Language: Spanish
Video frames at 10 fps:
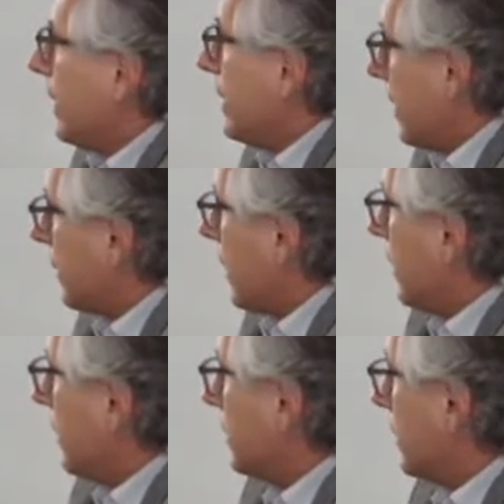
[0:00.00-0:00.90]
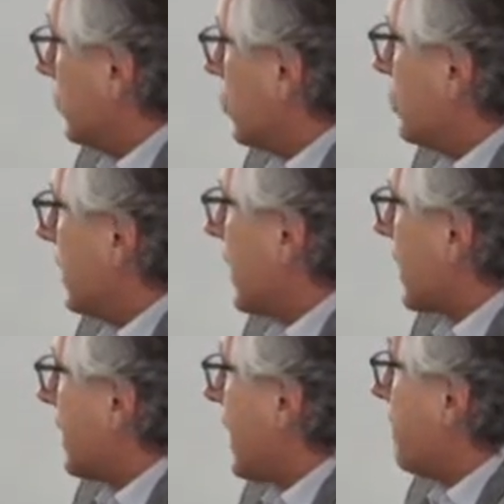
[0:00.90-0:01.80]
Y esta es entonces la
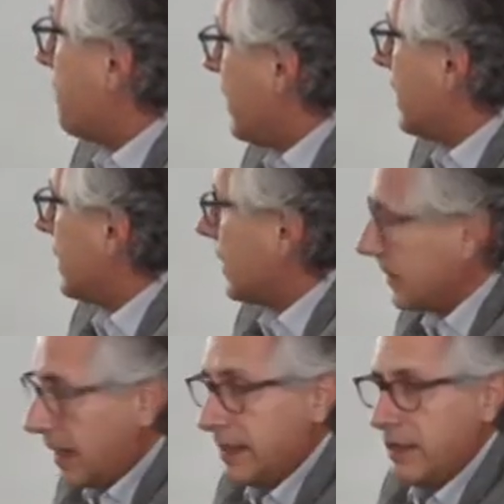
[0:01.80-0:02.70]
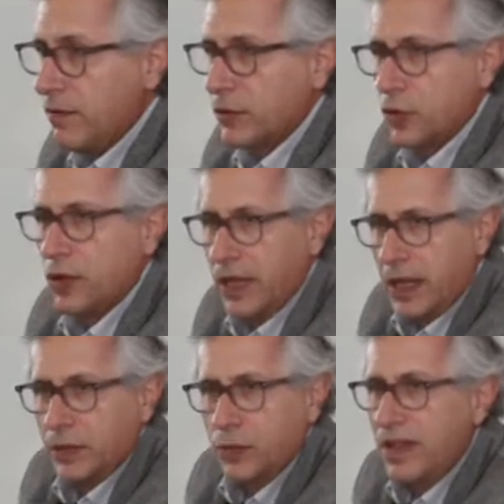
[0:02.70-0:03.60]
realidad empírica de la individuación.
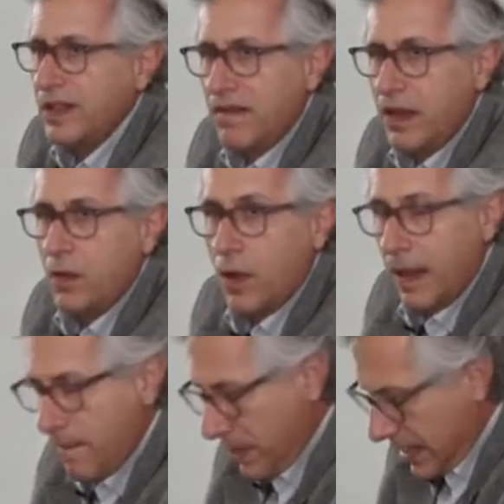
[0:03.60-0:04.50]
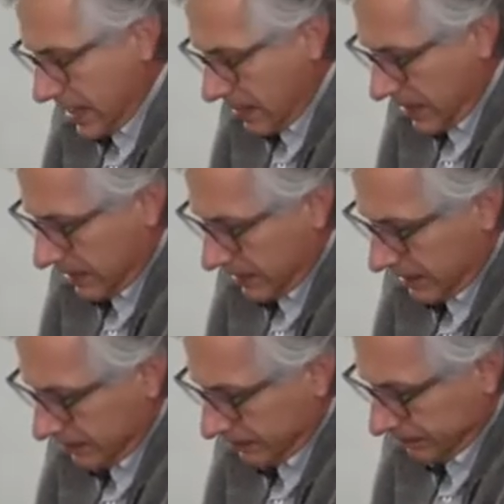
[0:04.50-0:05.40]
¿Qué es un individuo
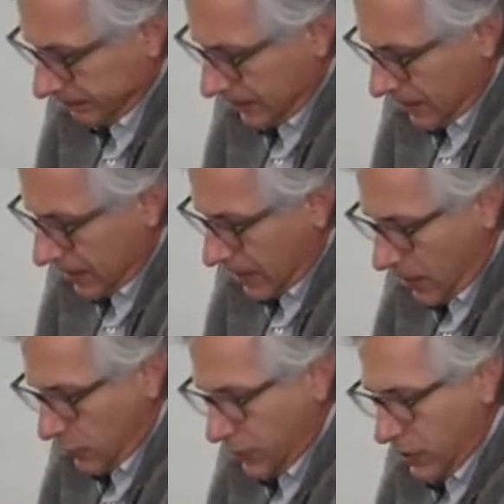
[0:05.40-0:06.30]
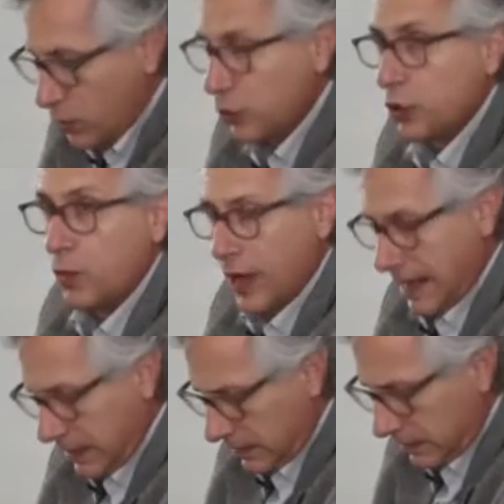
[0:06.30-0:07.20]
empíricamente? ¿Es un discurso
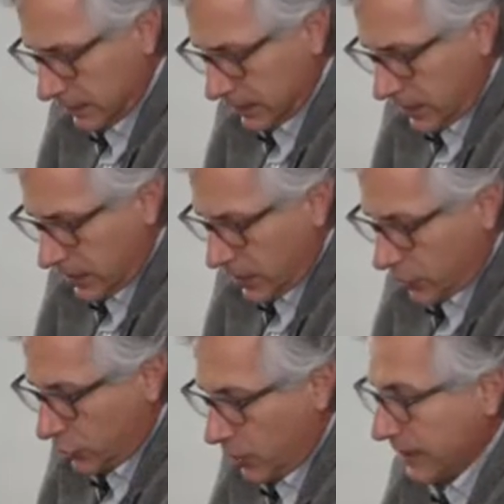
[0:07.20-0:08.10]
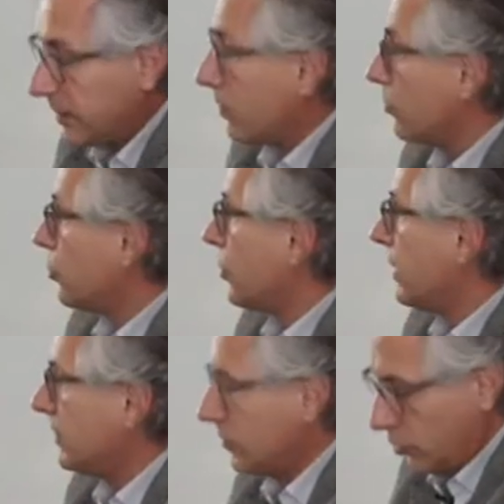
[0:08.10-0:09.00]
moral? ¿Son las traducciones
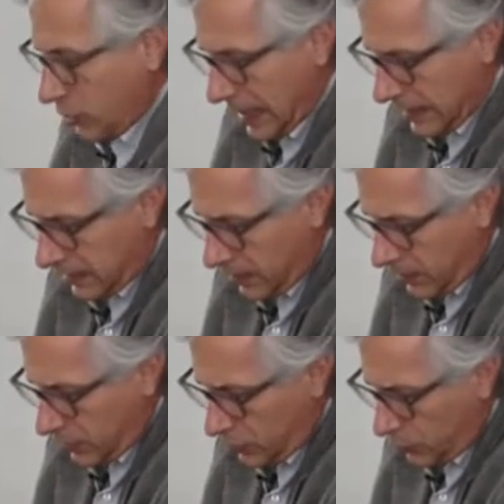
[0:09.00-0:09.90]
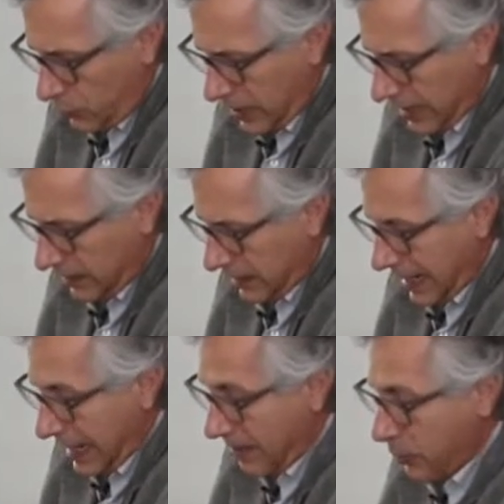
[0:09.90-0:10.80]
institucionales de discurso moral?
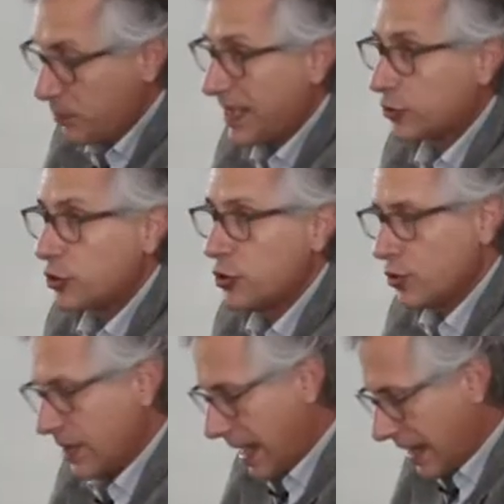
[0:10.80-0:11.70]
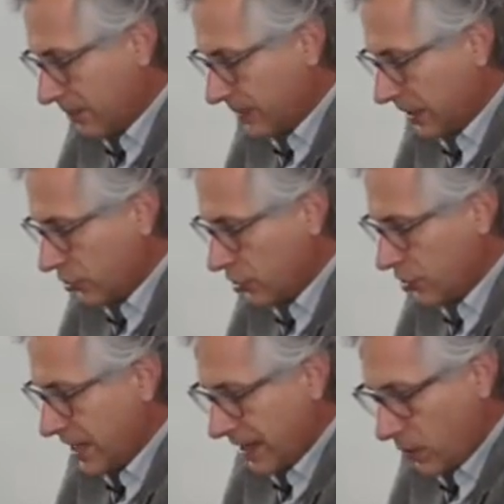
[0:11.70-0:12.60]
¿Es la apropiación,
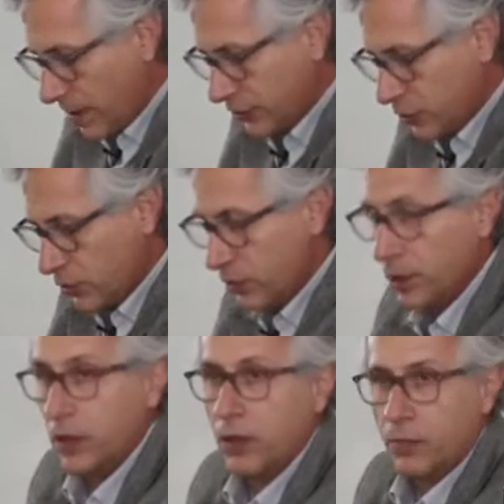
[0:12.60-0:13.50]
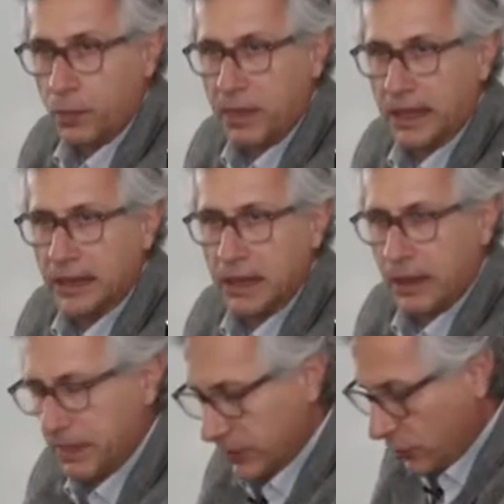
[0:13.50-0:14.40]
adaptación y adecuación por parte de
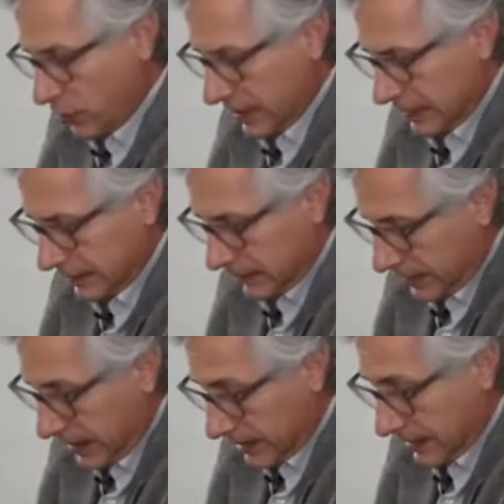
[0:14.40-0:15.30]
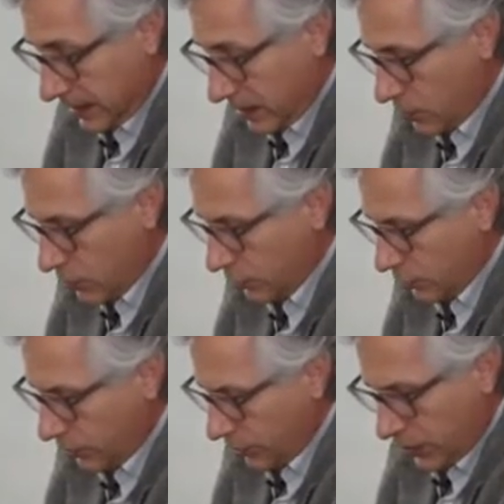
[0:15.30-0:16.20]
las personas de ese
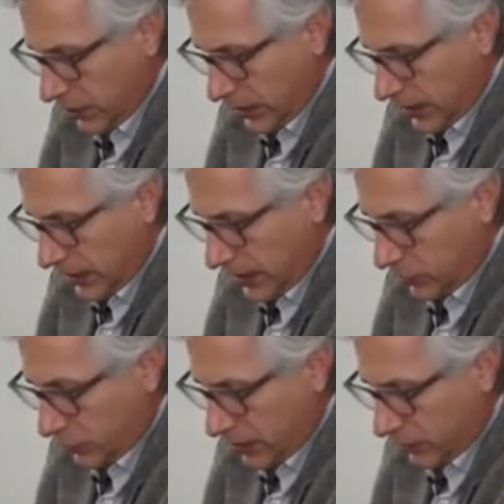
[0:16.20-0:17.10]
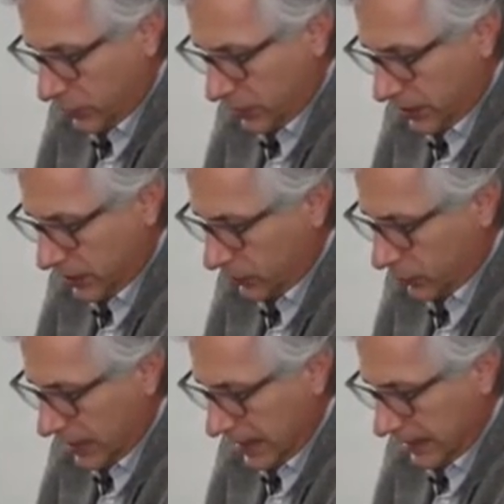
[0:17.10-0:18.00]
discurso y de sus traducciones
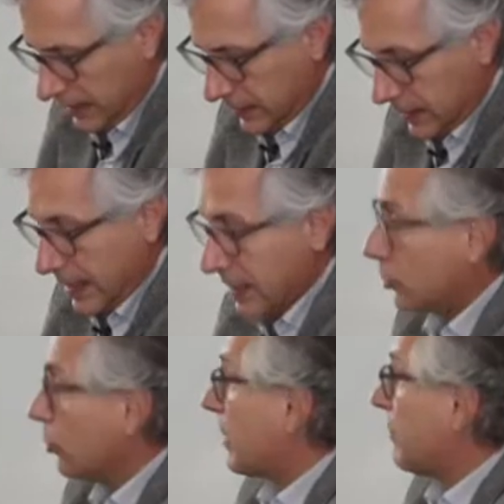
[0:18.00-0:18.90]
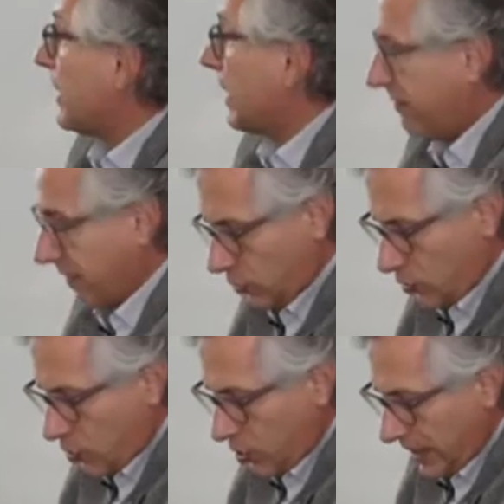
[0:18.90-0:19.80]
institucionales, son también el efecto
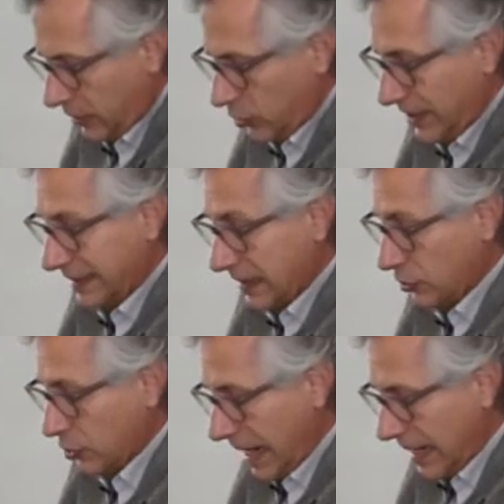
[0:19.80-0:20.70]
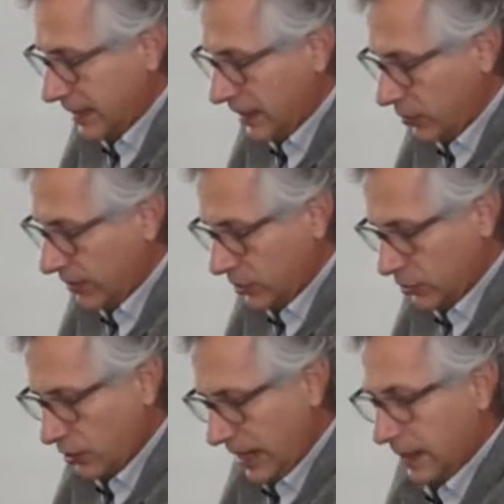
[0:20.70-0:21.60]
concreto, intencional y no
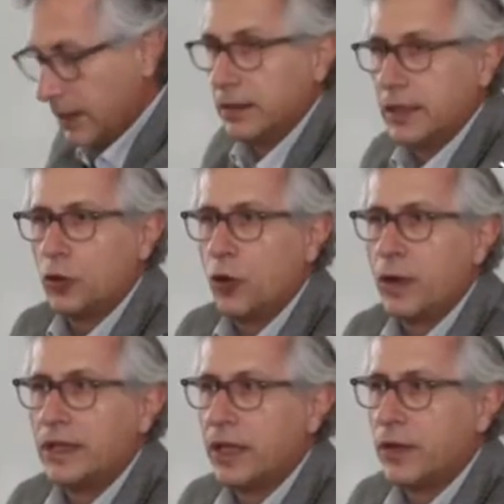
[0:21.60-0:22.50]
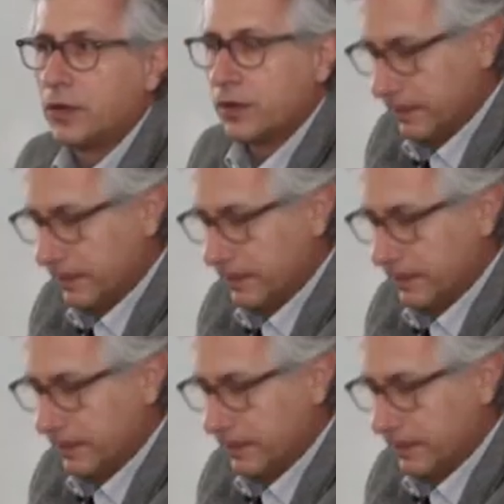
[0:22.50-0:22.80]
intencional de todo lo anterior.